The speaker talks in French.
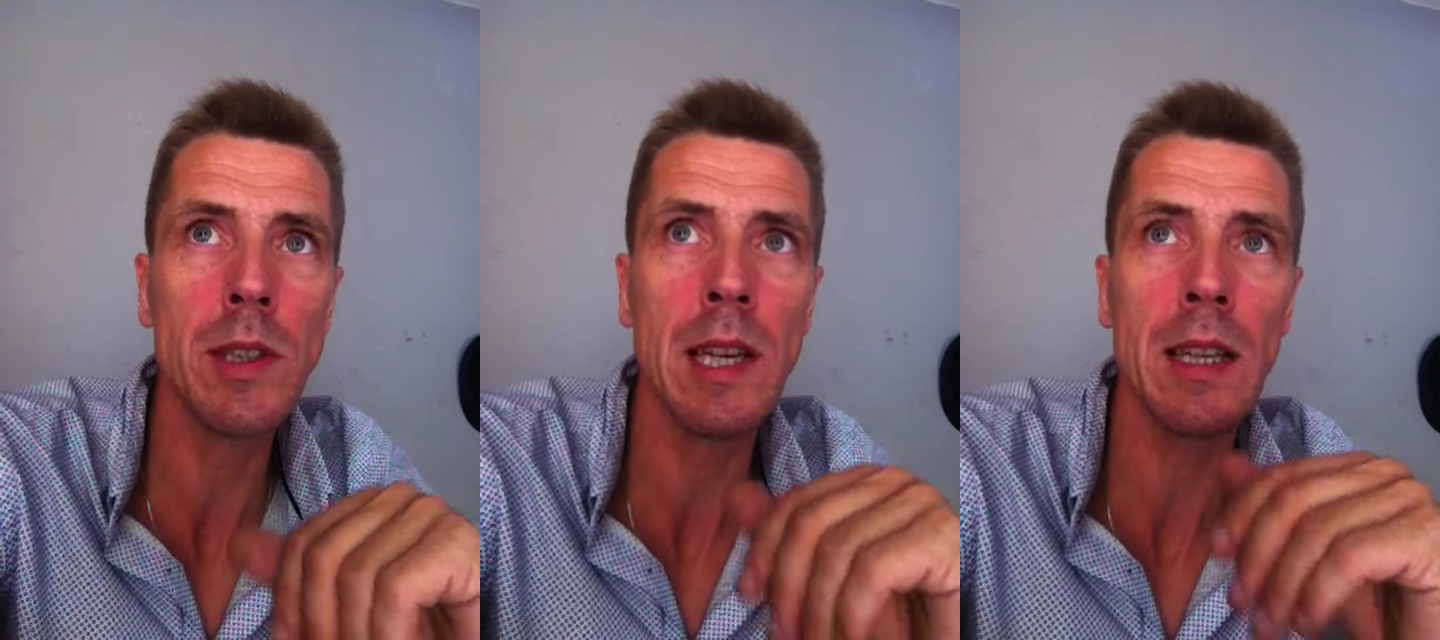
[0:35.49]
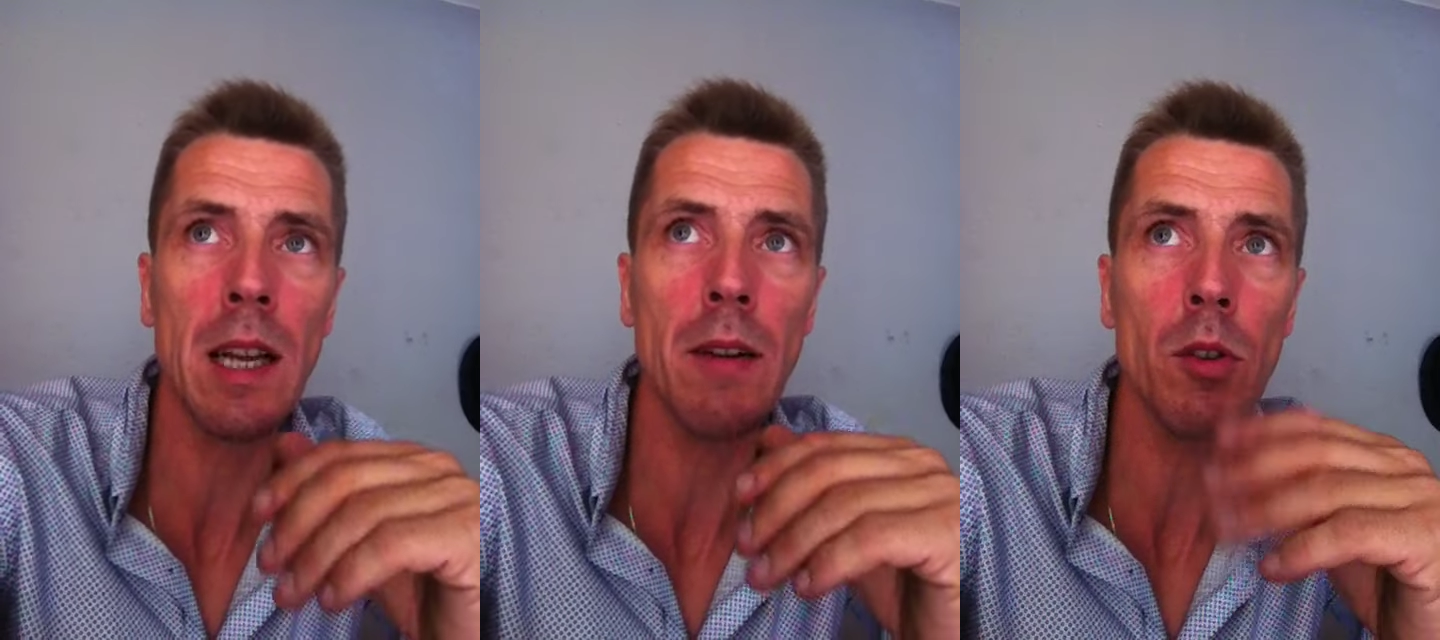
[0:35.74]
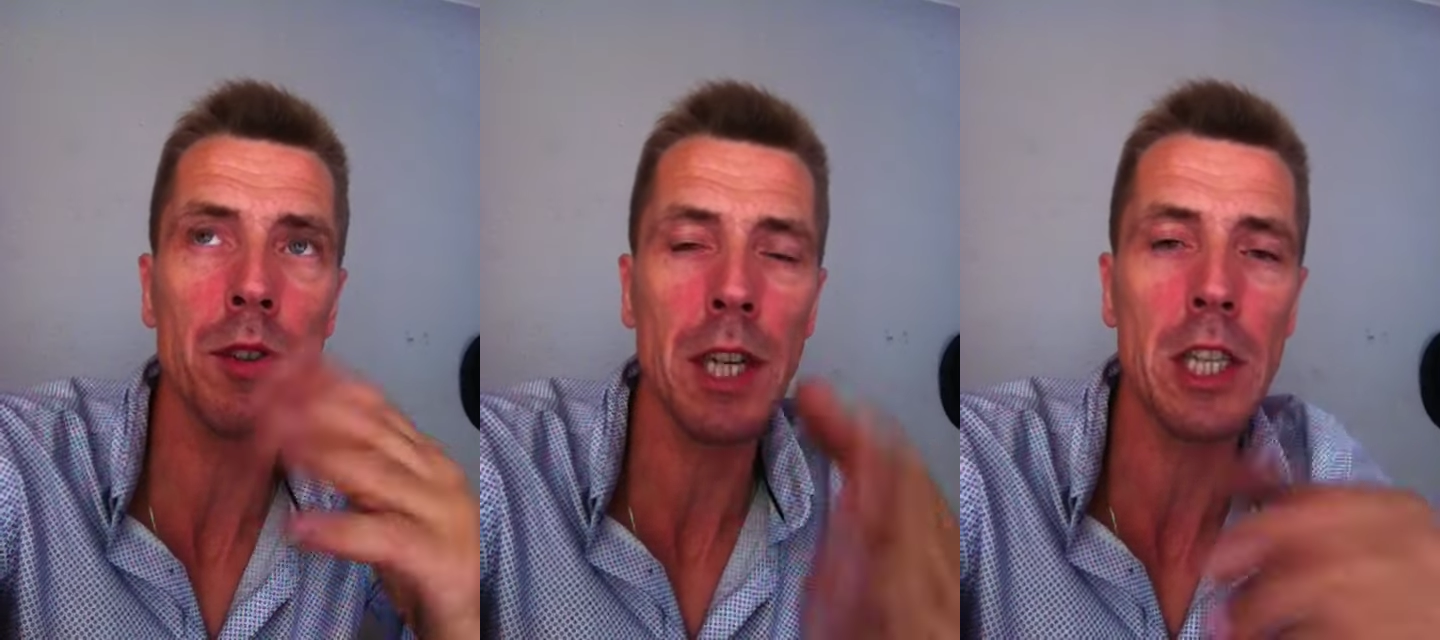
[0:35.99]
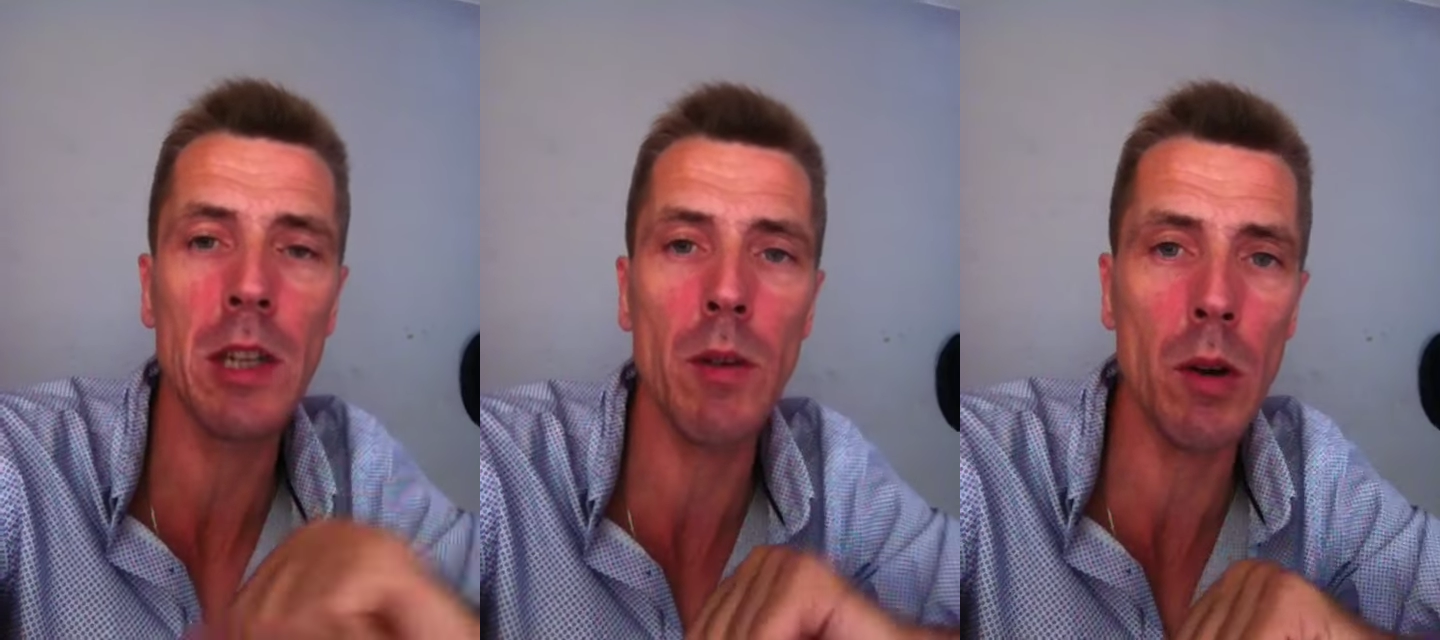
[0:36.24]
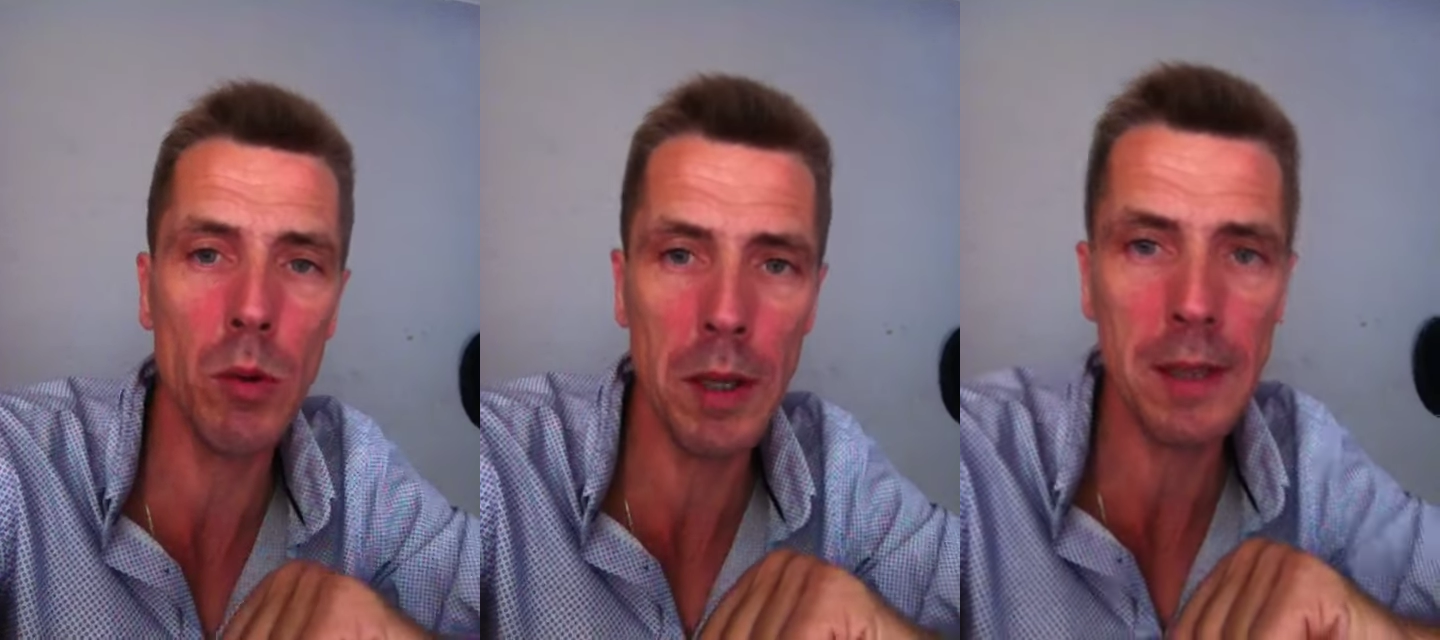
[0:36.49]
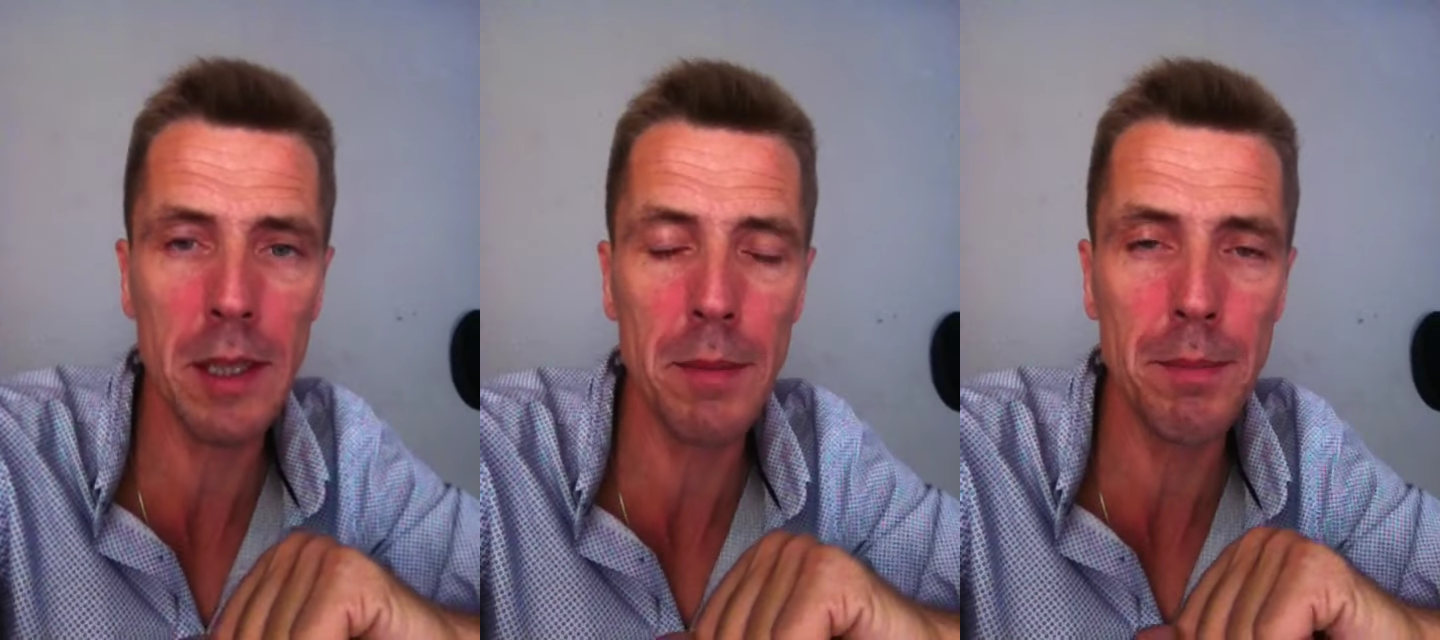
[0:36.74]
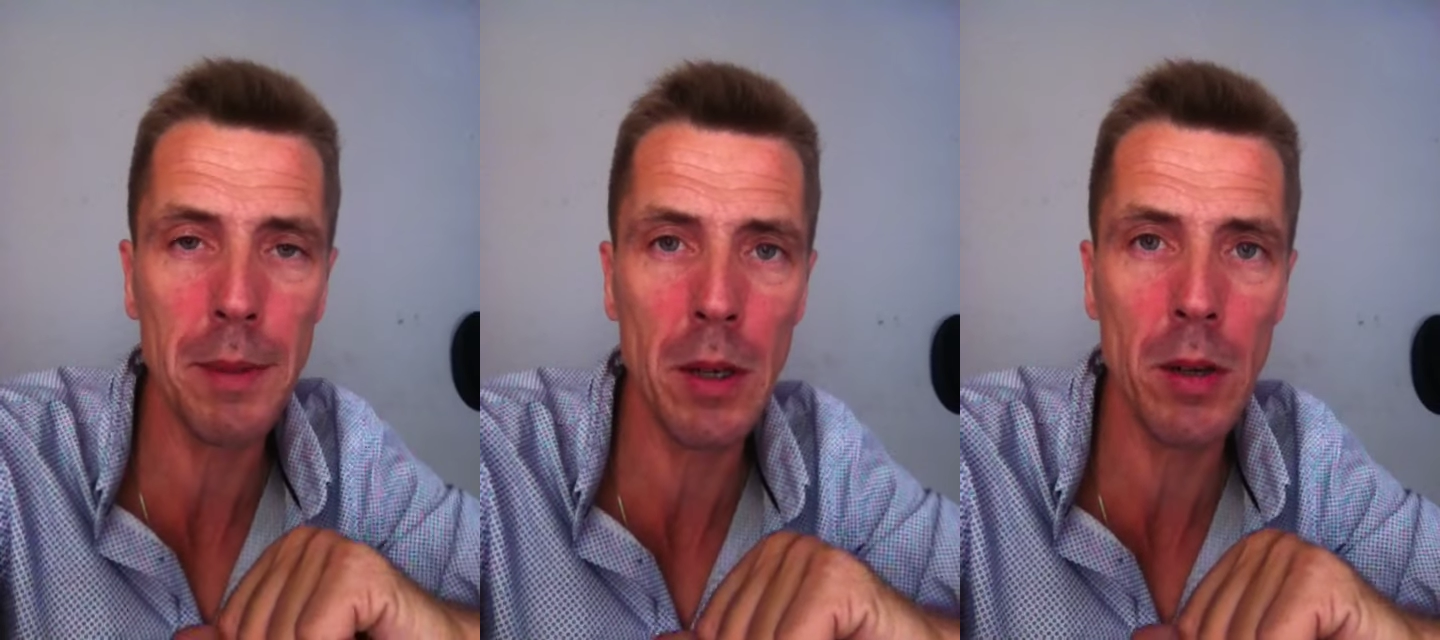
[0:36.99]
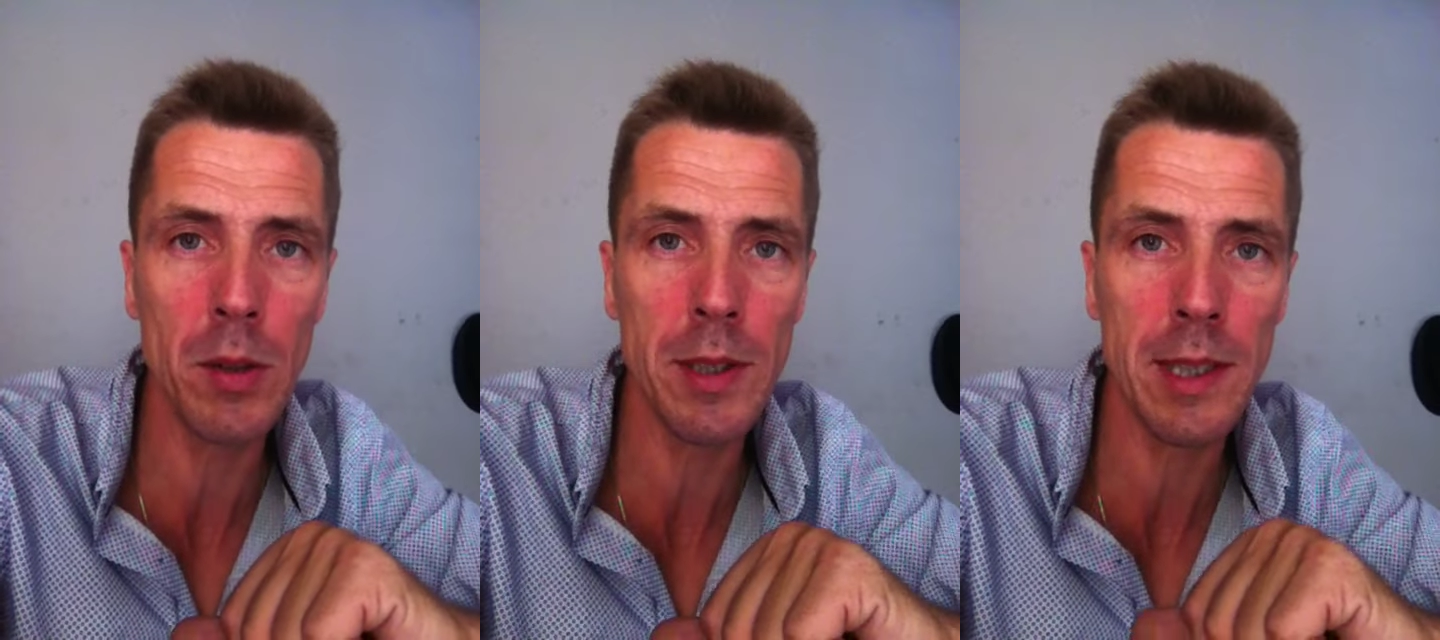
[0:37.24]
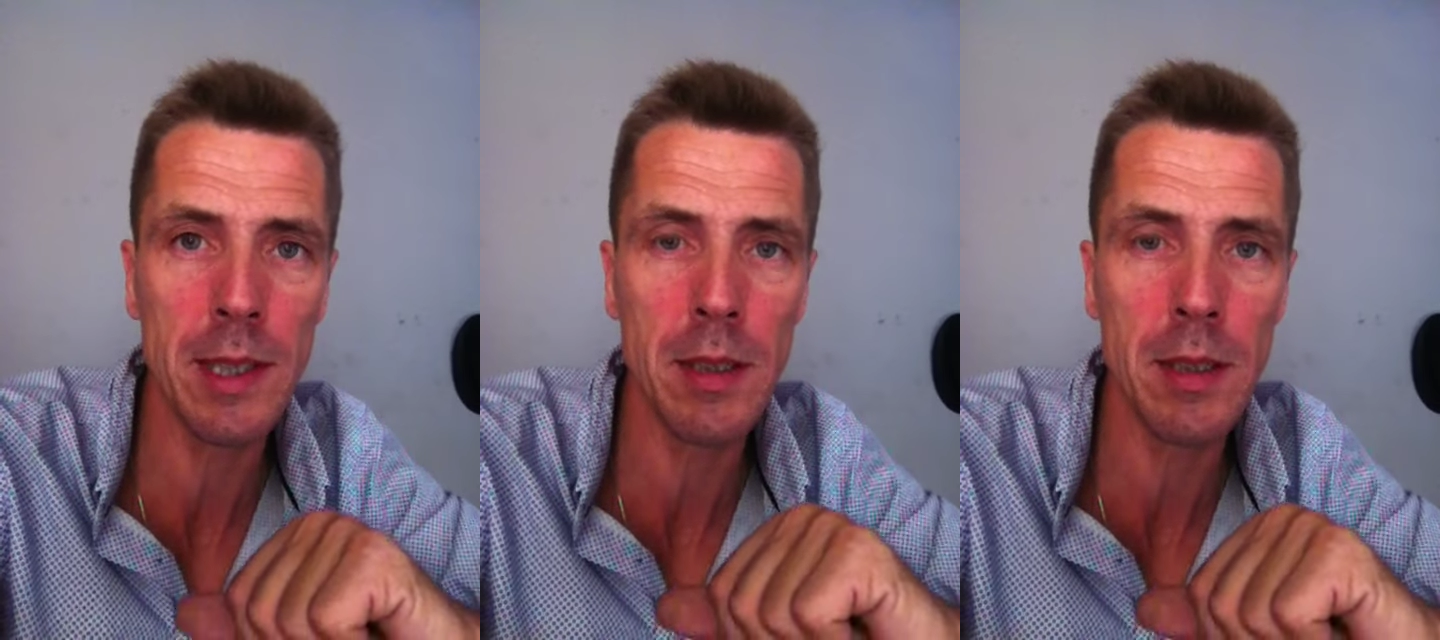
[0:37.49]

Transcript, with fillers: cet avantage d'avoir le SCP euh,